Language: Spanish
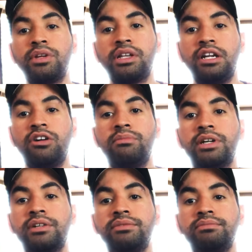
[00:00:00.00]
pues el
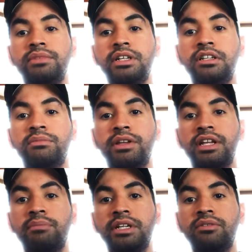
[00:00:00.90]
nombre, el nombre de
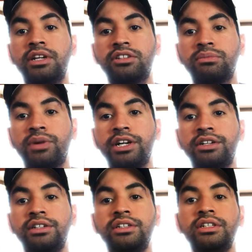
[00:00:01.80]
la película Tomb Raider,
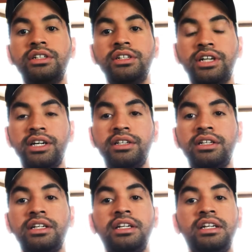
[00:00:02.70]
¿ok?
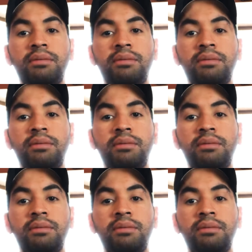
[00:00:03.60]
Y